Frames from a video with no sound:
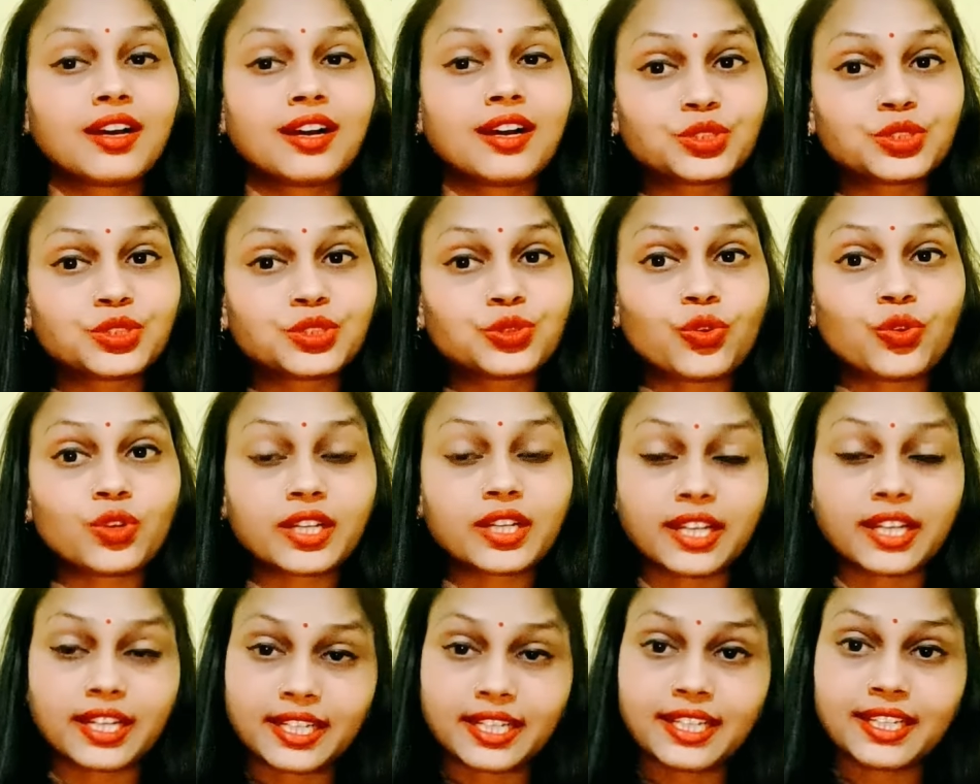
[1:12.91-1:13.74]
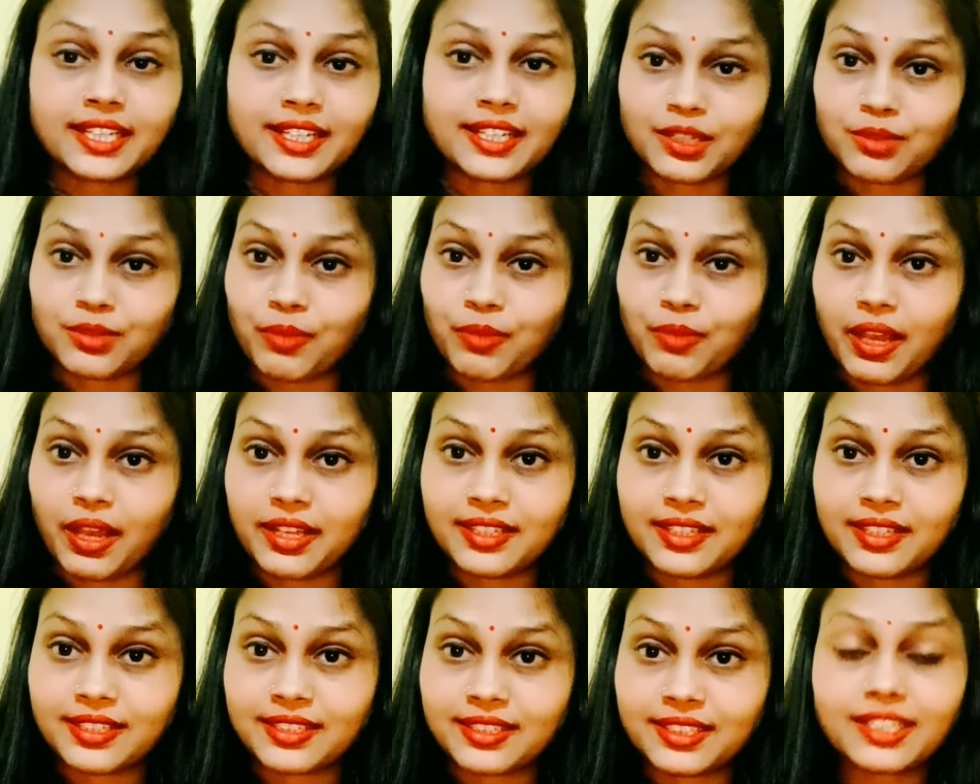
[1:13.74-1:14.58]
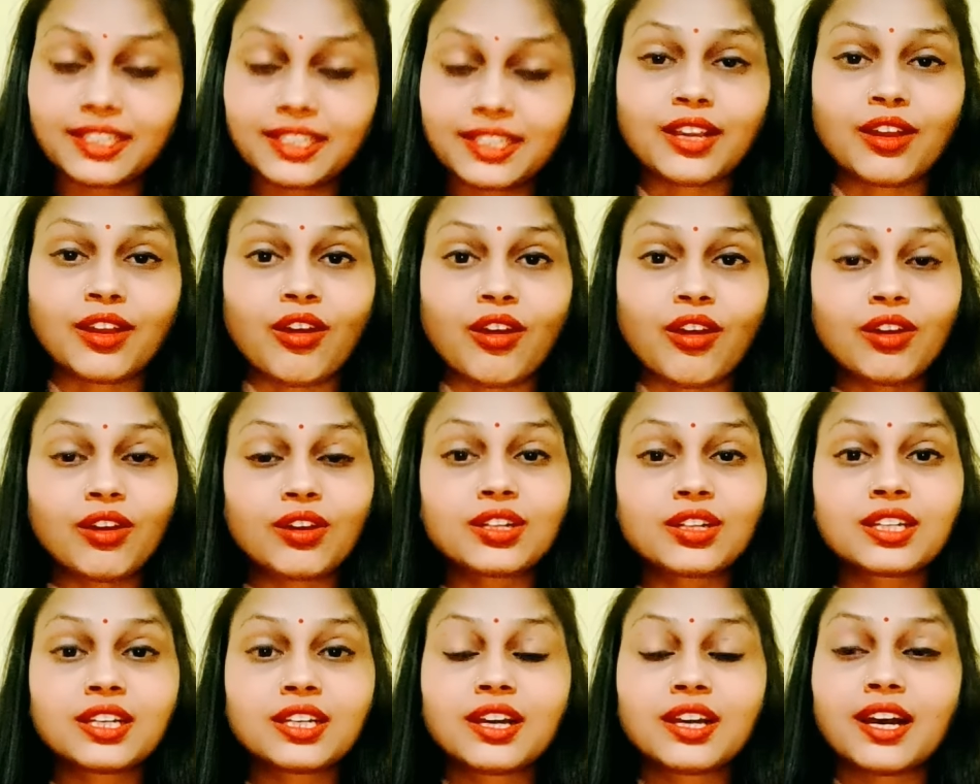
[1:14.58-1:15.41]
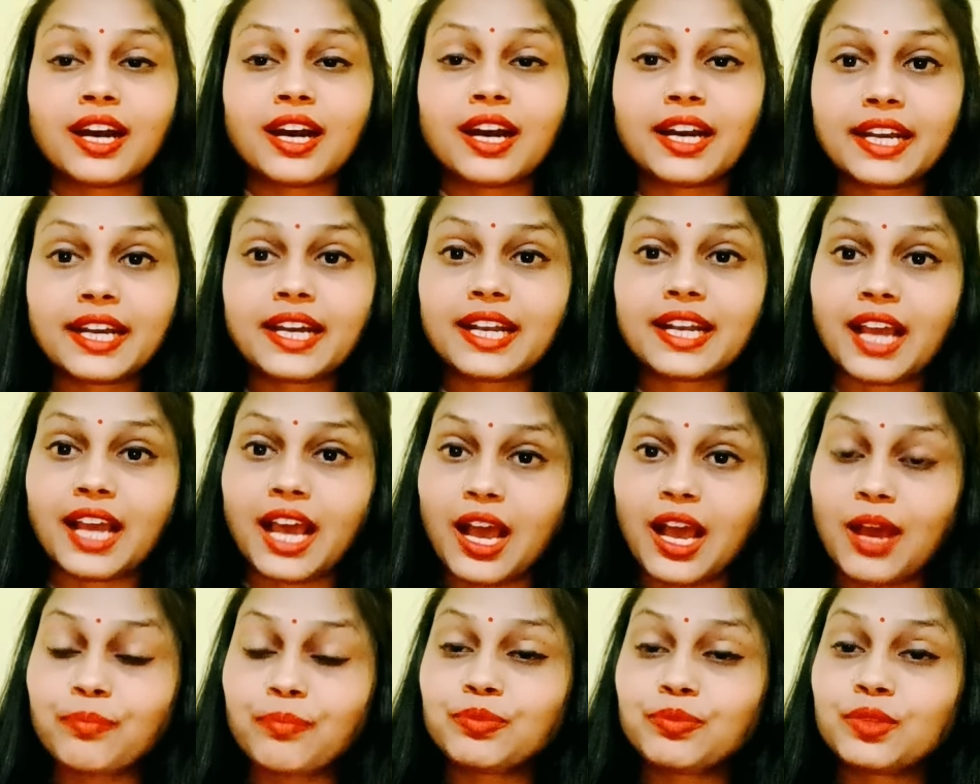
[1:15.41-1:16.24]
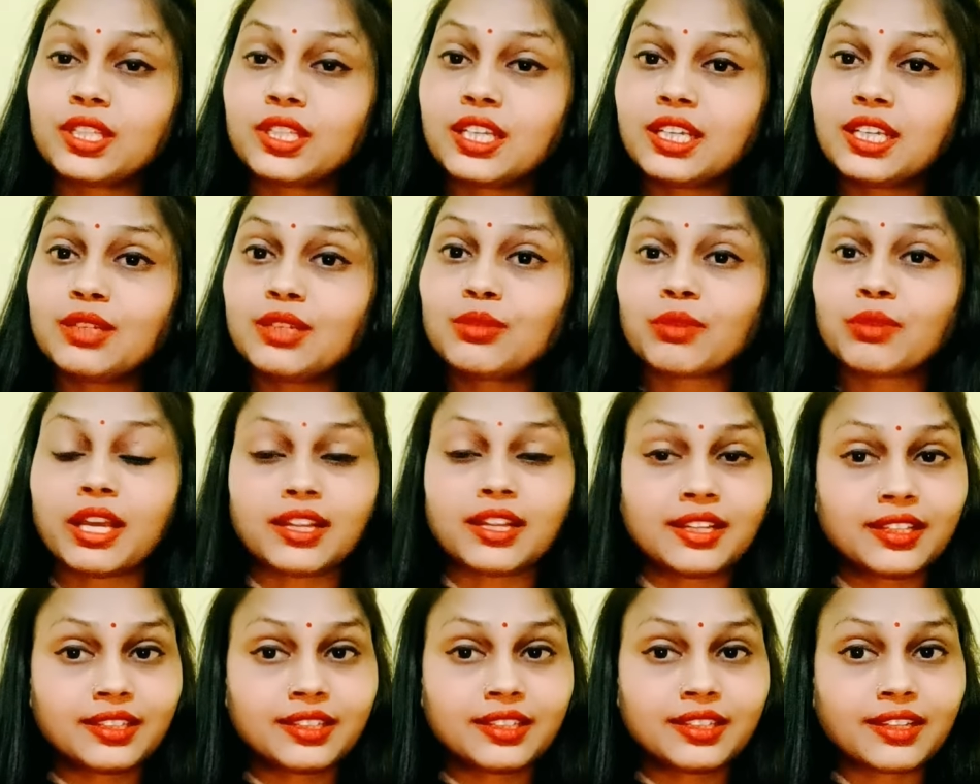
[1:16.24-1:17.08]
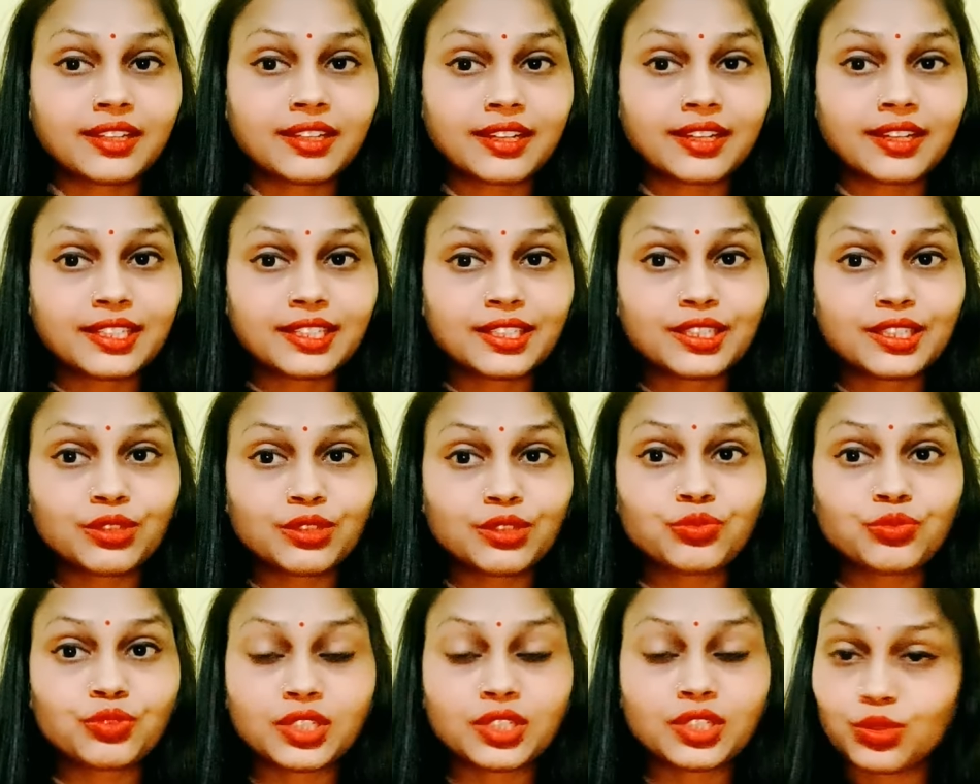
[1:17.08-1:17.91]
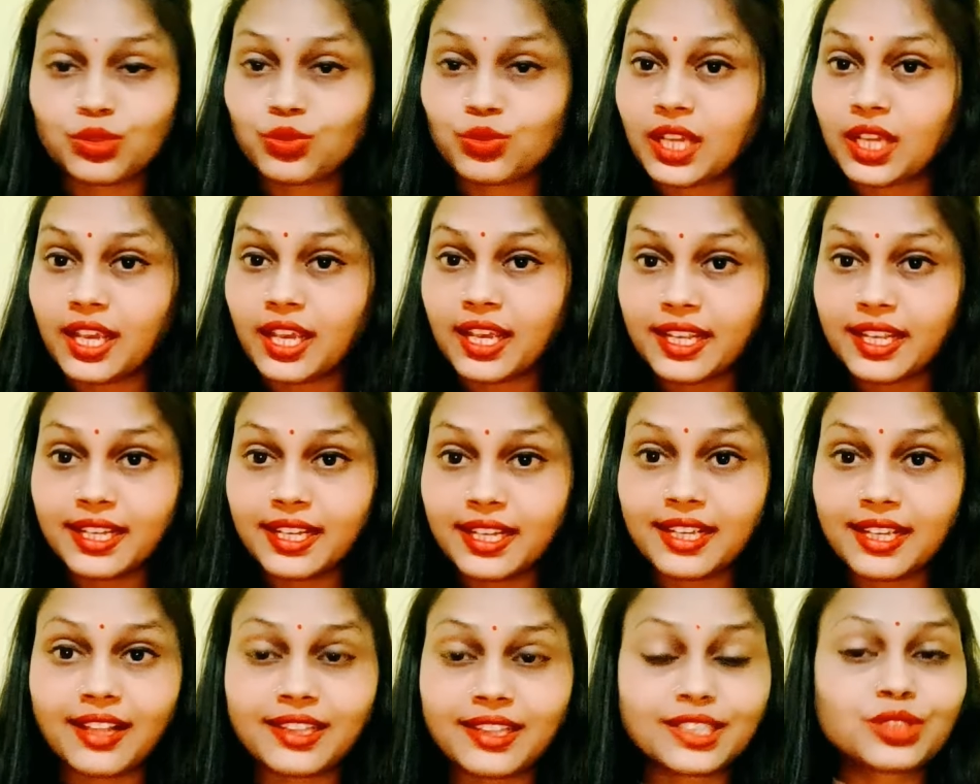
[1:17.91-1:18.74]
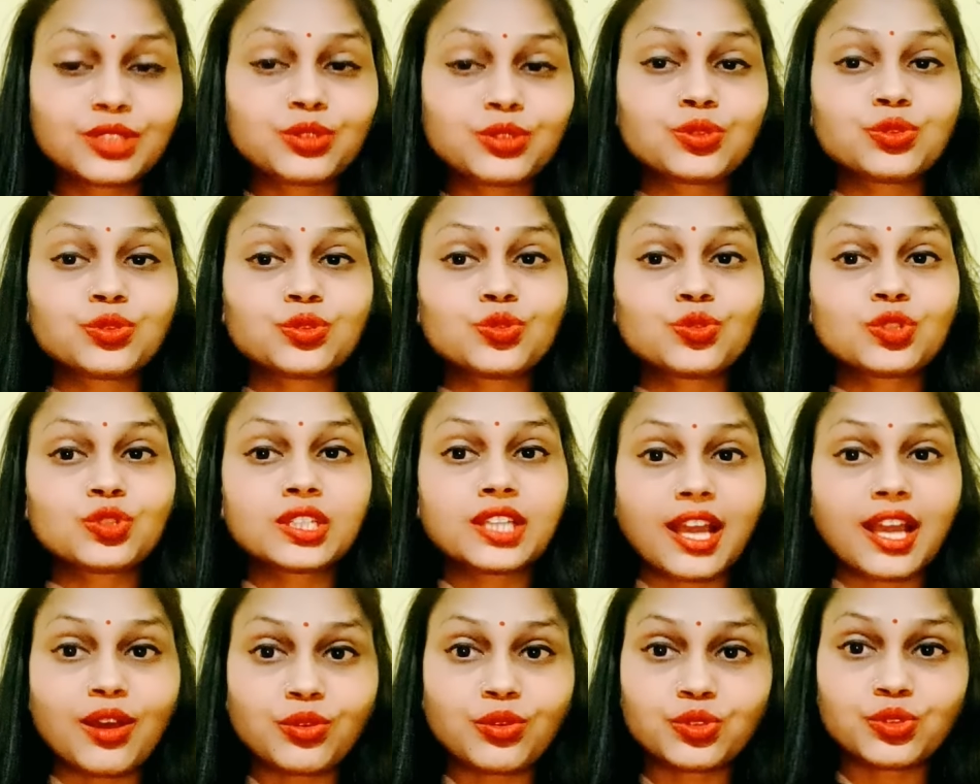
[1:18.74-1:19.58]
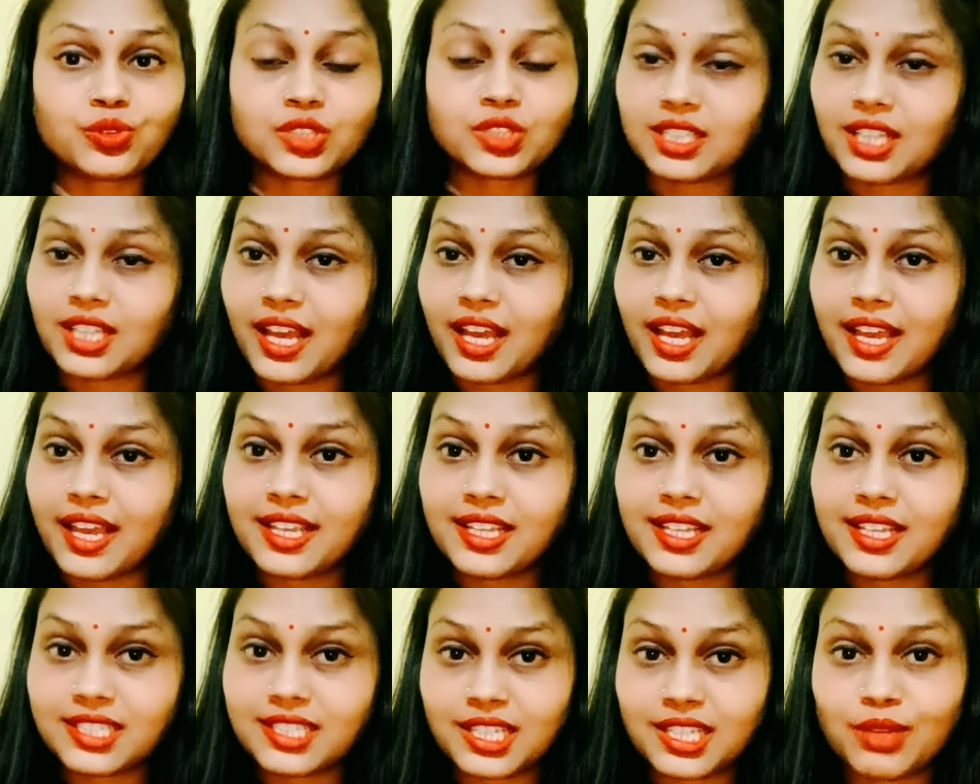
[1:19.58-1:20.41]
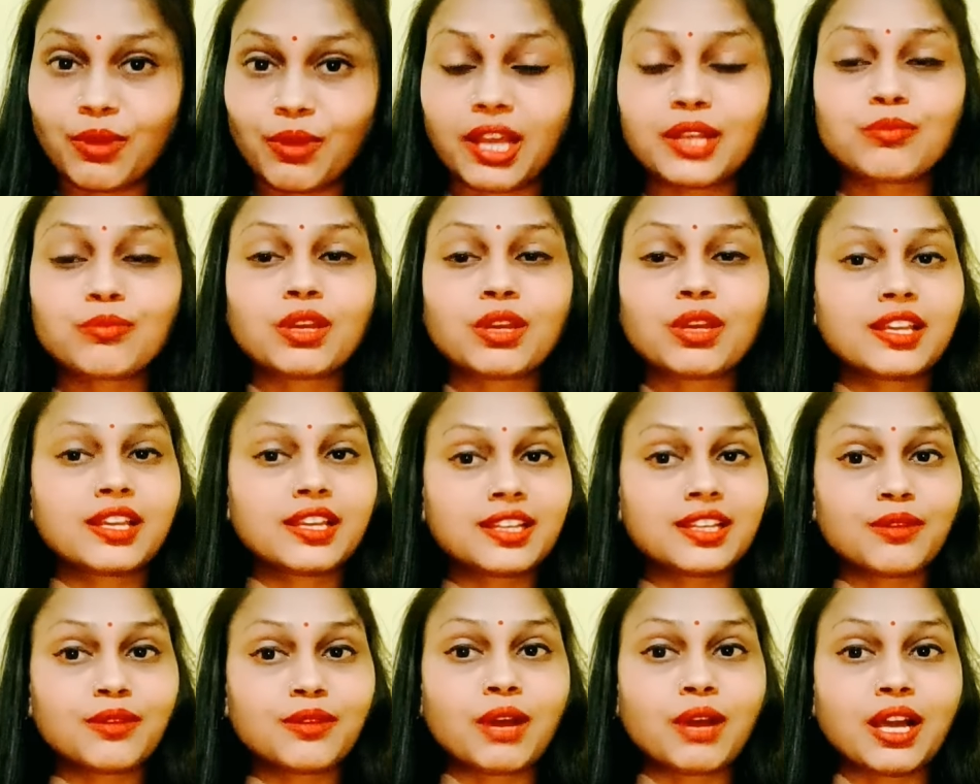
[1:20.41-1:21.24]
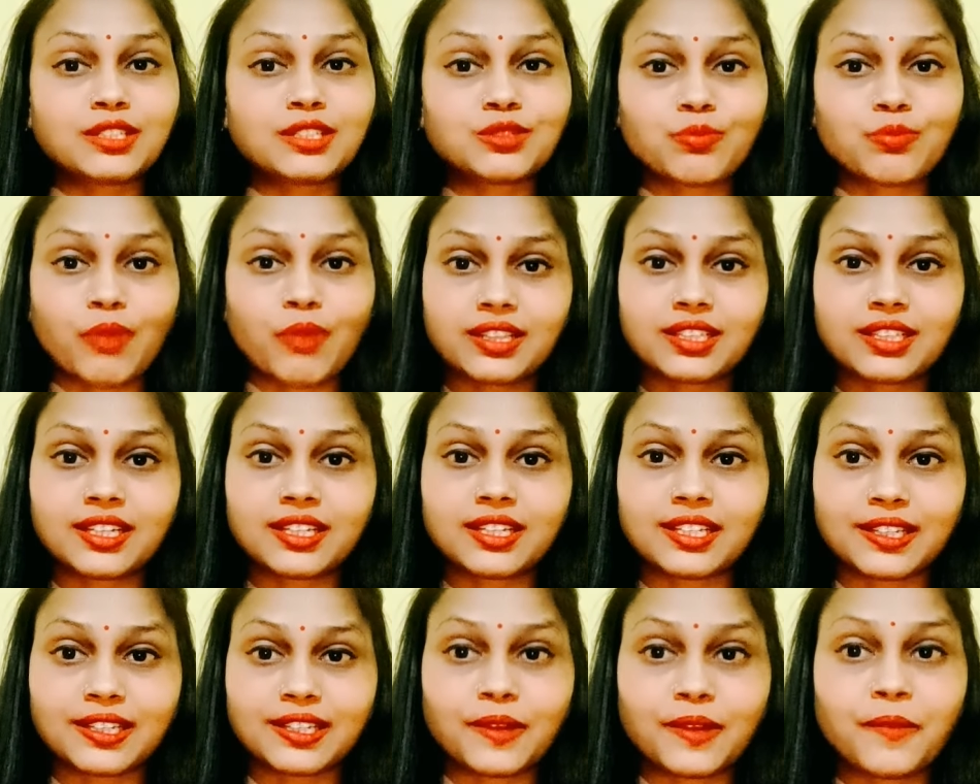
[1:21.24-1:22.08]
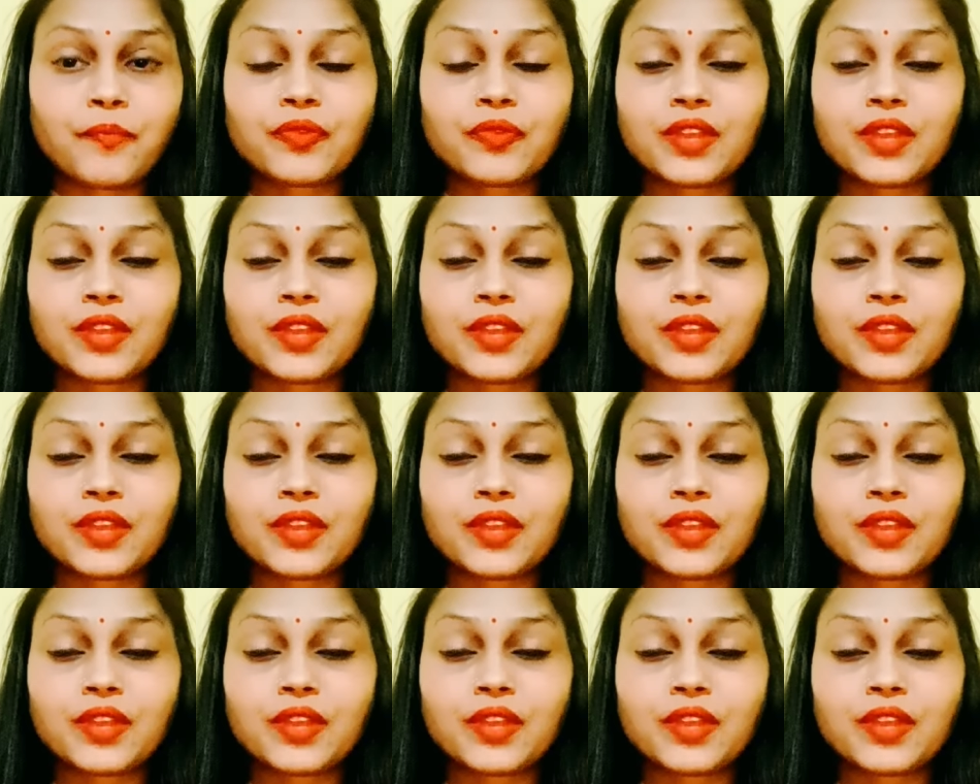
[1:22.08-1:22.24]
स्टोर करके रख पाए ठीक है और अगर आप तीन महीने तक कंटिन्यू वीर को नहीं निकालते हो तो क्या हो सकता है इसके बारे में ही हम आज बात करेंगे